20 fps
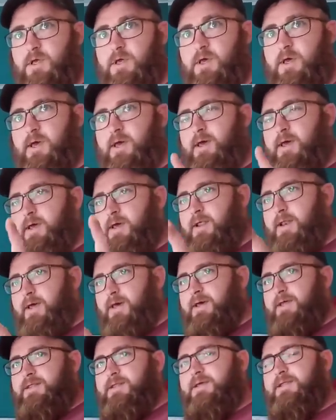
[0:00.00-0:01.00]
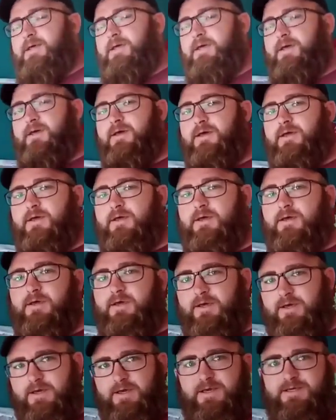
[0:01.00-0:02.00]
Eh, la gente de
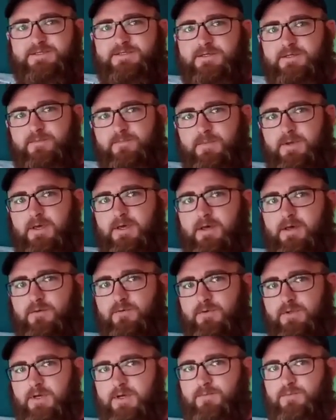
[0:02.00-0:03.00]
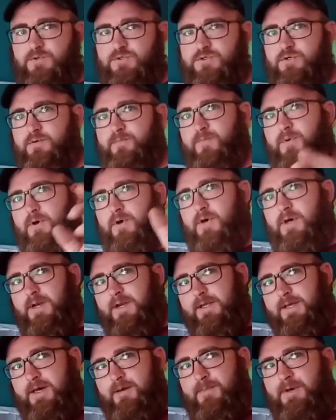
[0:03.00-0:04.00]
GGS me ayuda mucho para el
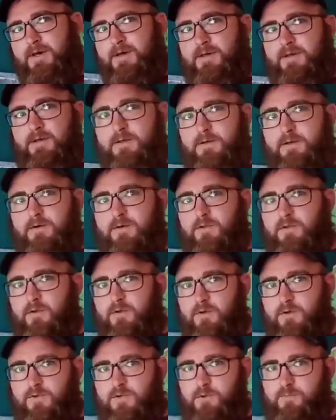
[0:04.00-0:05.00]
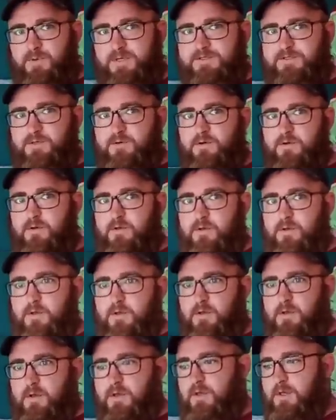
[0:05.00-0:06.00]
cama, con el ah. contrapeso
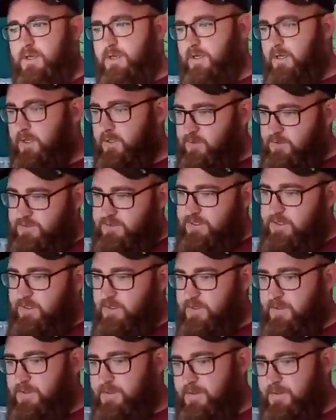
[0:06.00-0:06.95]
sí. y la cocina.